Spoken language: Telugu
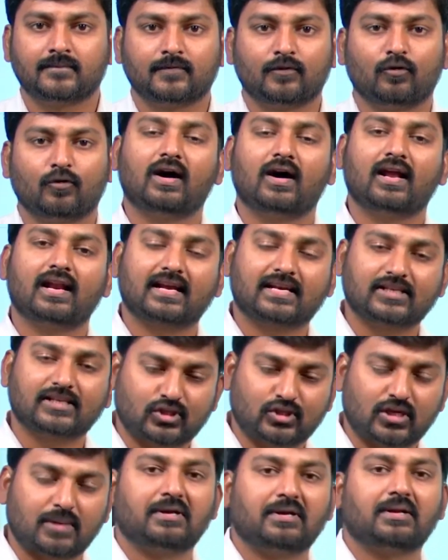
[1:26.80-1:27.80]
వాళ్ళకి
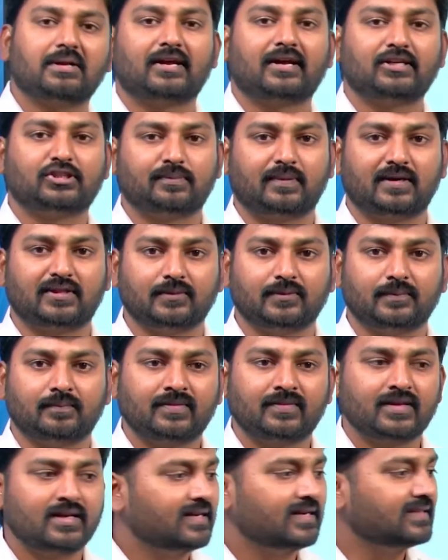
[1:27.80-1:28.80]
ఇస్తున్నాం మనం రైతు బంధు
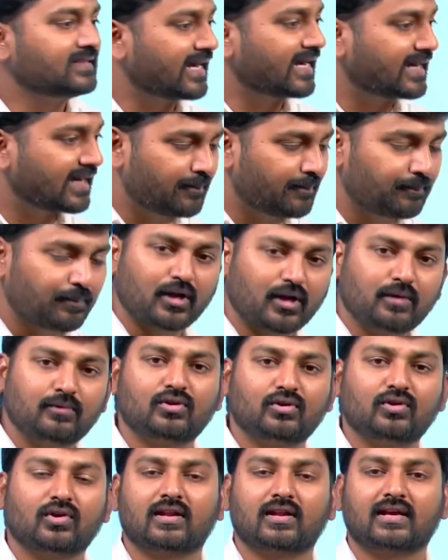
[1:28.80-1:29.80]
ఎకరం పొలం
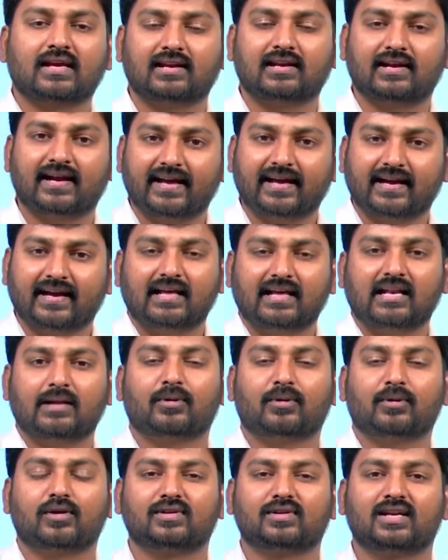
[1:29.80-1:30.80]
ఉన్న వాళ్ళకి రెండు ఎకరాల
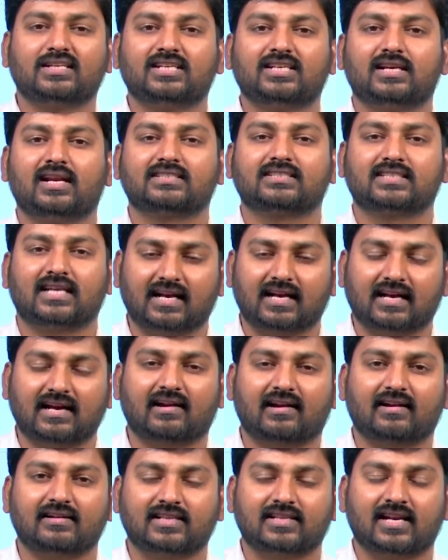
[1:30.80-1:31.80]
పొలం ఉన్న చిన్న
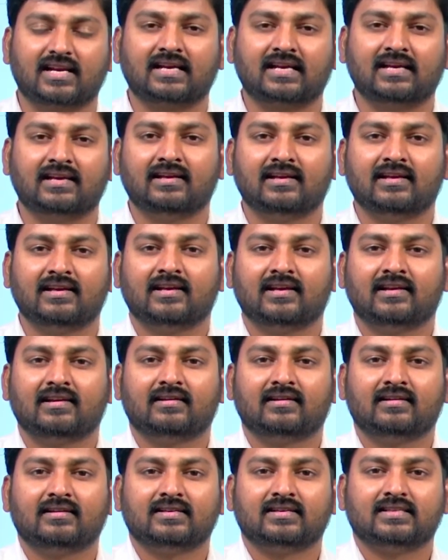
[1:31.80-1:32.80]
సన్నకారు రైతులకి
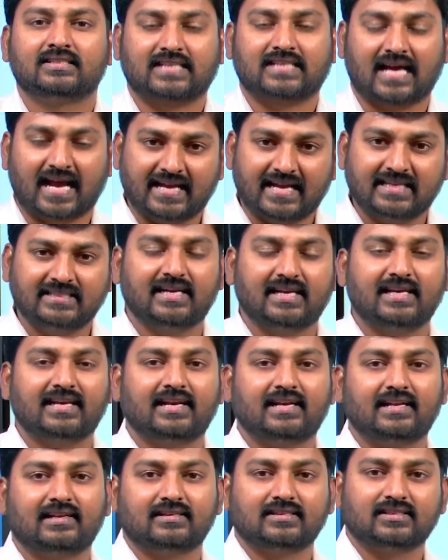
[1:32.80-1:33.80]
సాయం
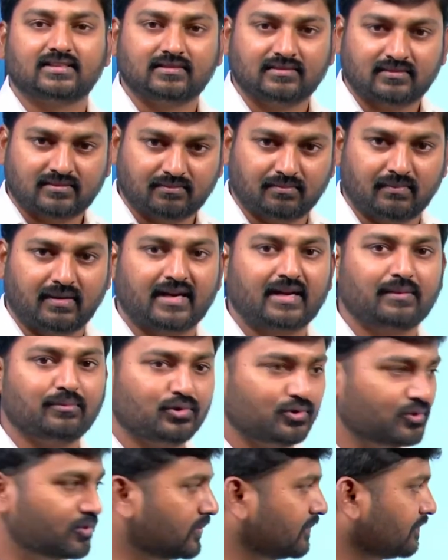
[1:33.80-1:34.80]
చేయలేని మనము
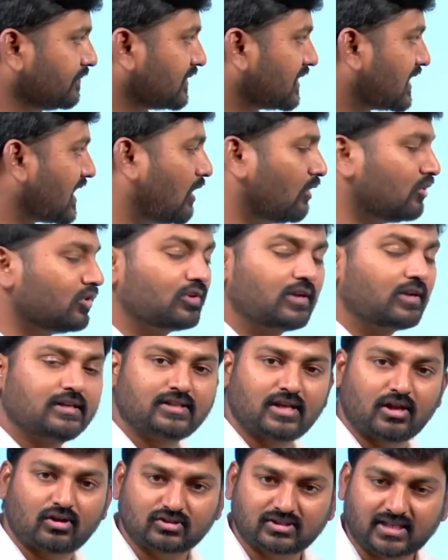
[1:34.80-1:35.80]
కౌలు
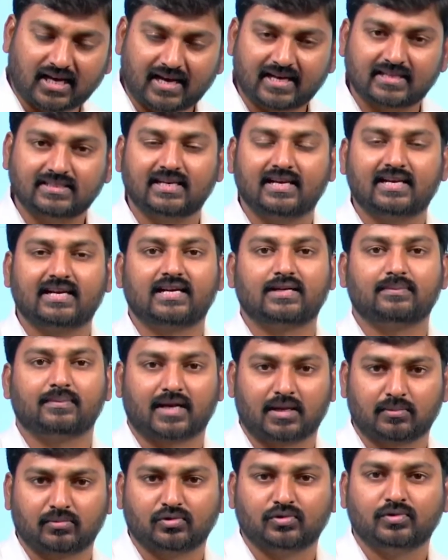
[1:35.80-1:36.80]
రైతులకు సాయం చేయలేని
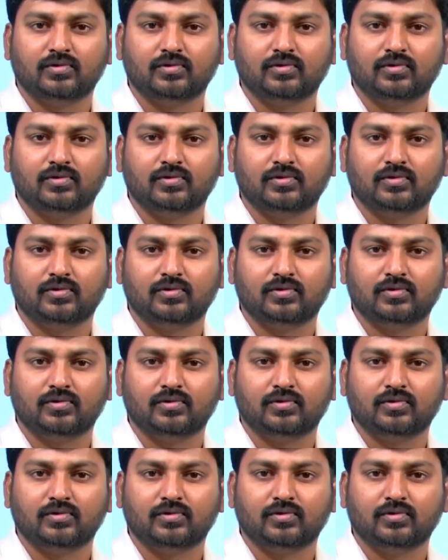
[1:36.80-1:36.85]
మనము